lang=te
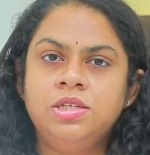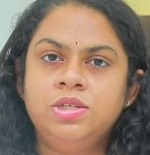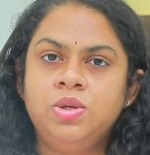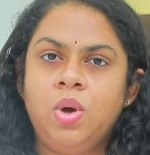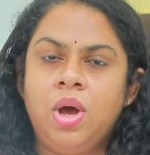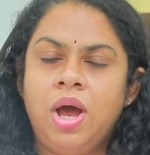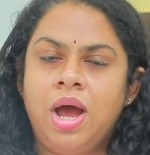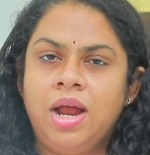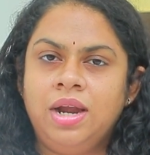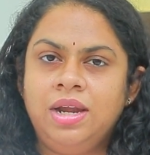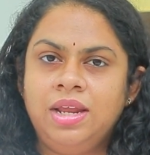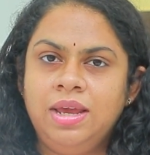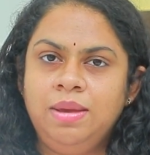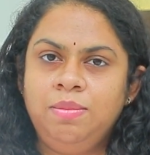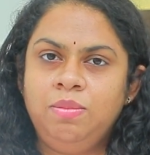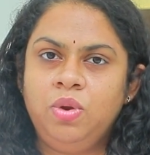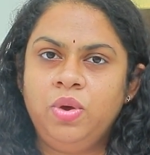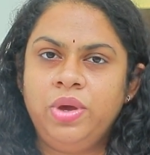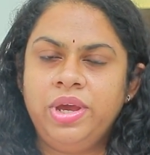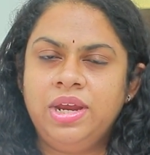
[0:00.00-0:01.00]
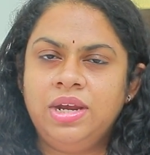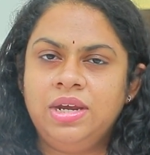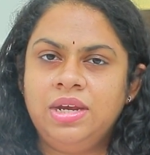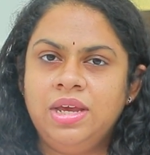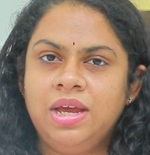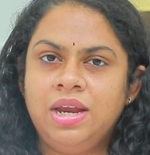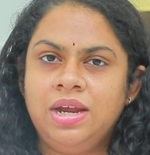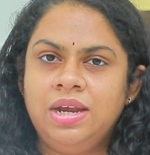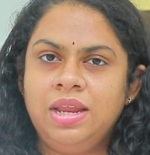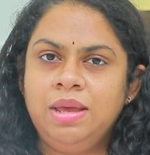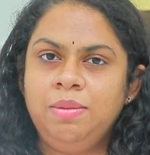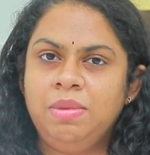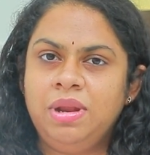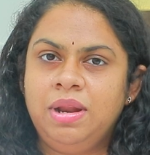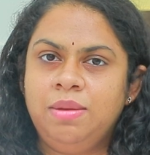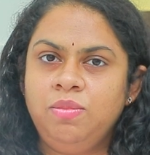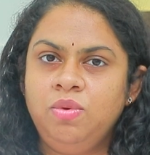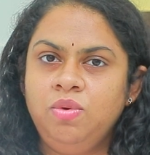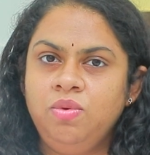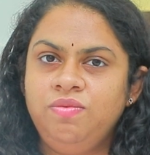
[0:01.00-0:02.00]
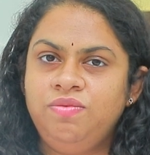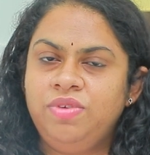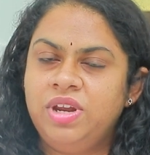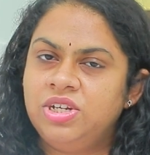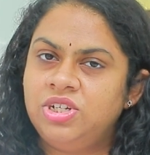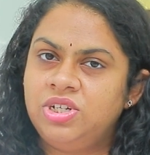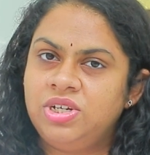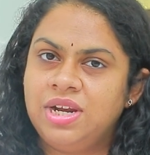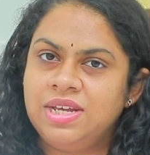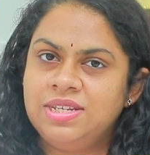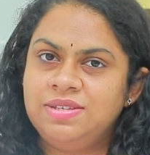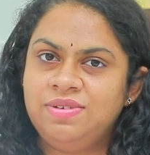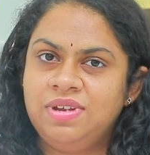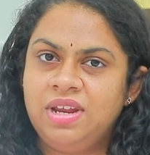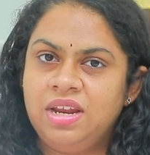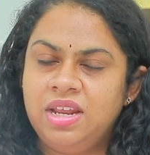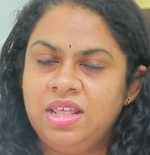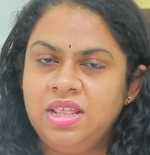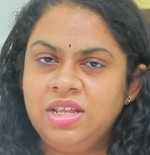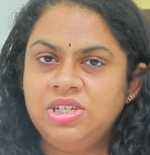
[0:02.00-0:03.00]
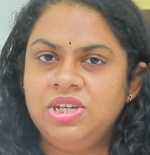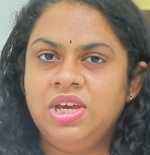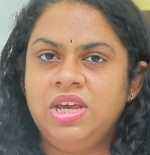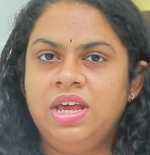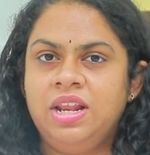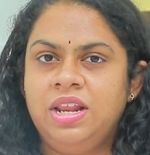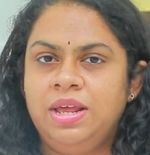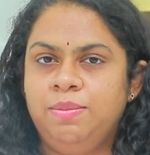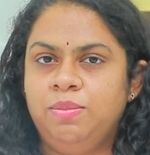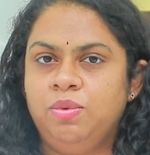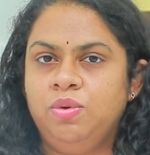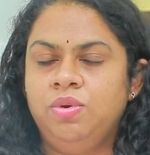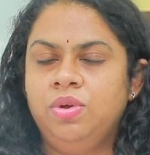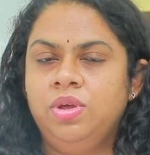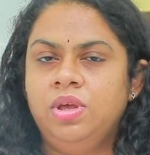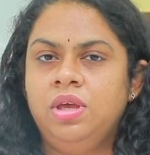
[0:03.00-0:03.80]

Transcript: సో ఆ టైంలో ఏంటి అంటే మనము ఫ్రెష్ ట్రాన్స్ఫర్ అనేది చేయలేము